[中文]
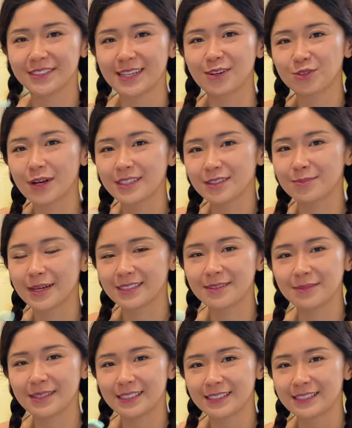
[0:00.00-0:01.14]
个小刷子把上
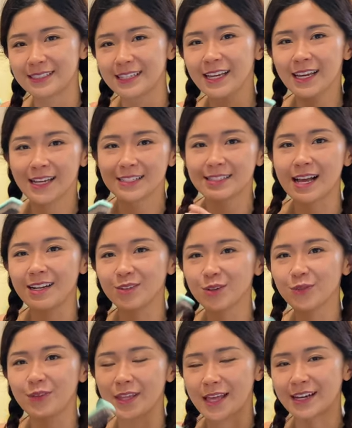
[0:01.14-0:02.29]
面那些残留的
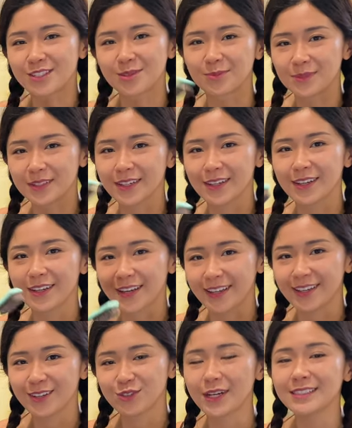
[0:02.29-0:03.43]
粉呀什么的
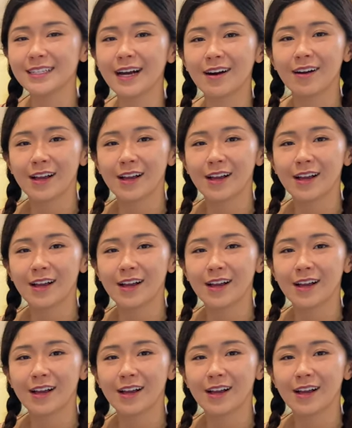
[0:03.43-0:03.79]
给刷掉。